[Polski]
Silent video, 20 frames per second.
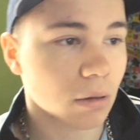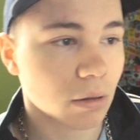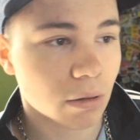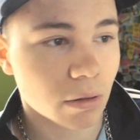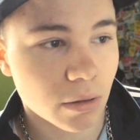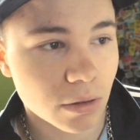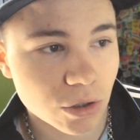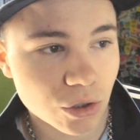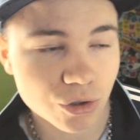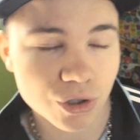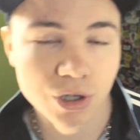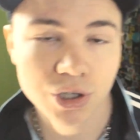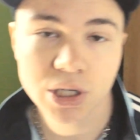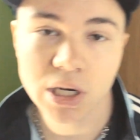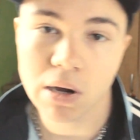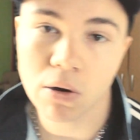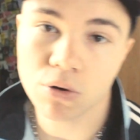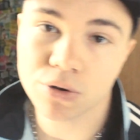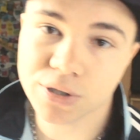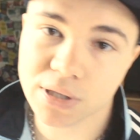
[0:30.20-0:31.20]
yy, co się
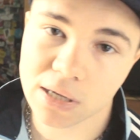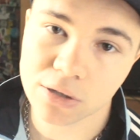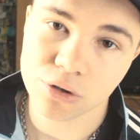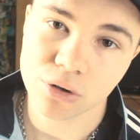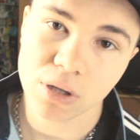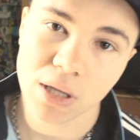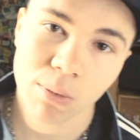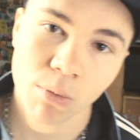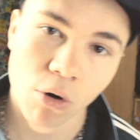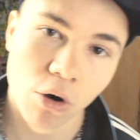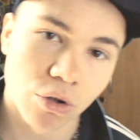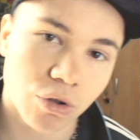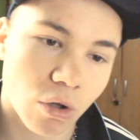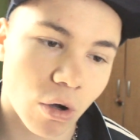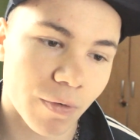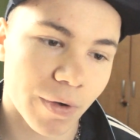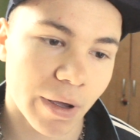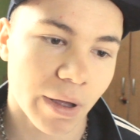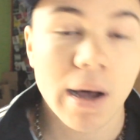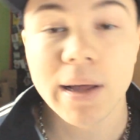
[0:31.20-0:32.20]
działo ostatnio na
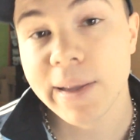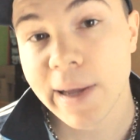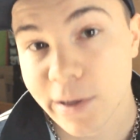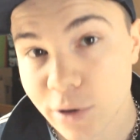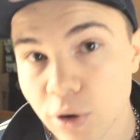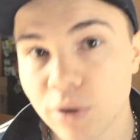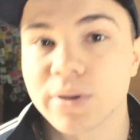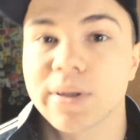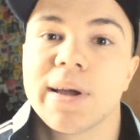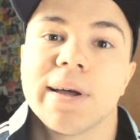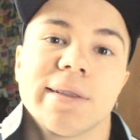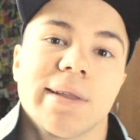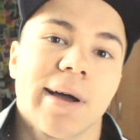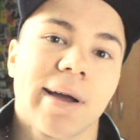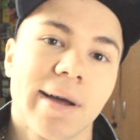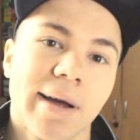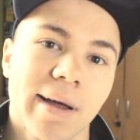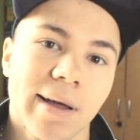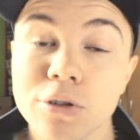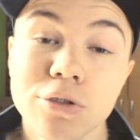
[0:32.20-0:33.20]
Mokotowie. Anegdotka
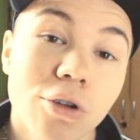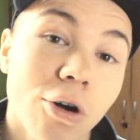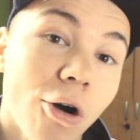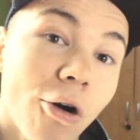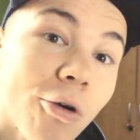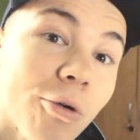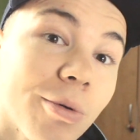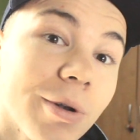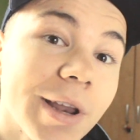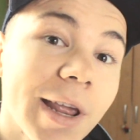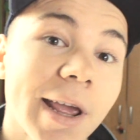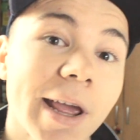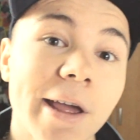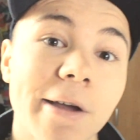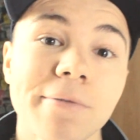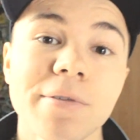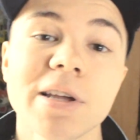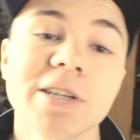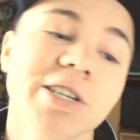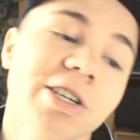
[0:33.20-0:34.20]
taka. No to ogólnie
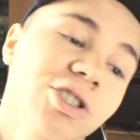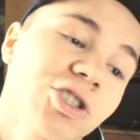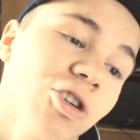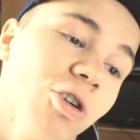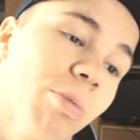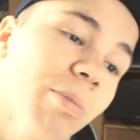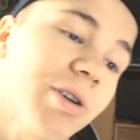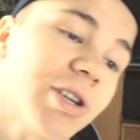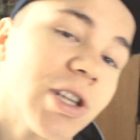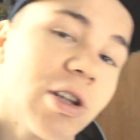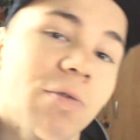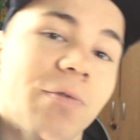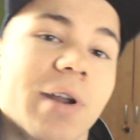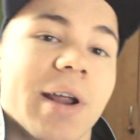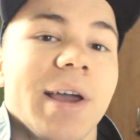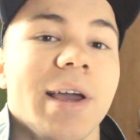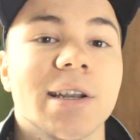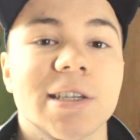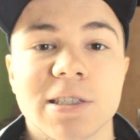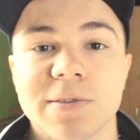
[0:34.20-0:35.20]
wiecie co myślę o
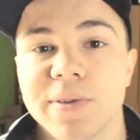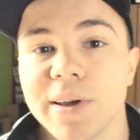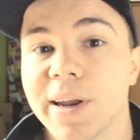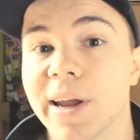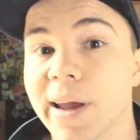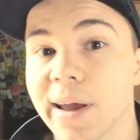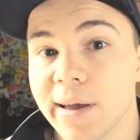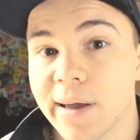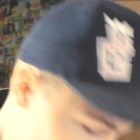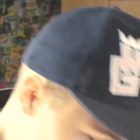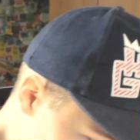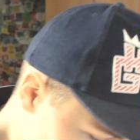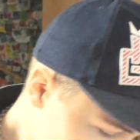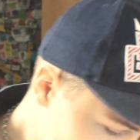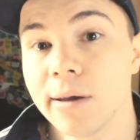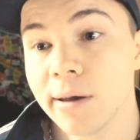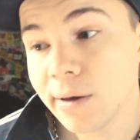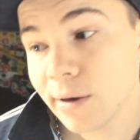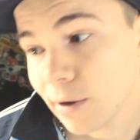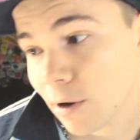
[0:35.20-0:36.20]
frajerstwie, nie?
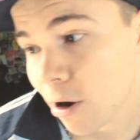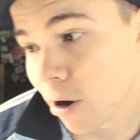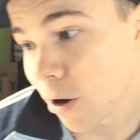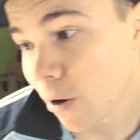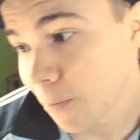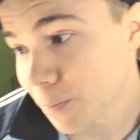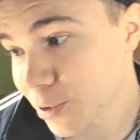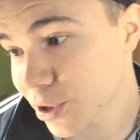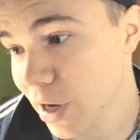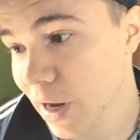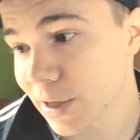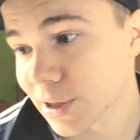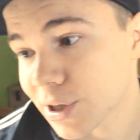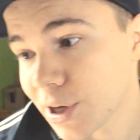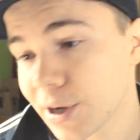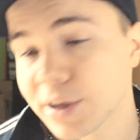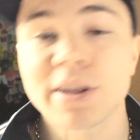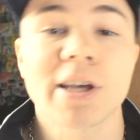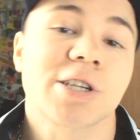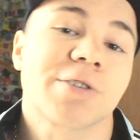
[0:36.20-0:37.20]
I o
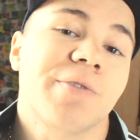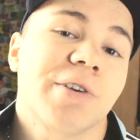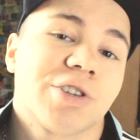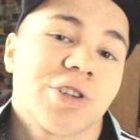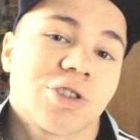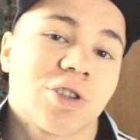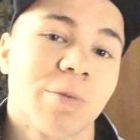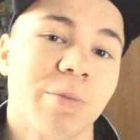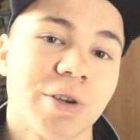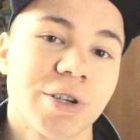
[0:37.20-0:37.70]
psiarskich też wiecie co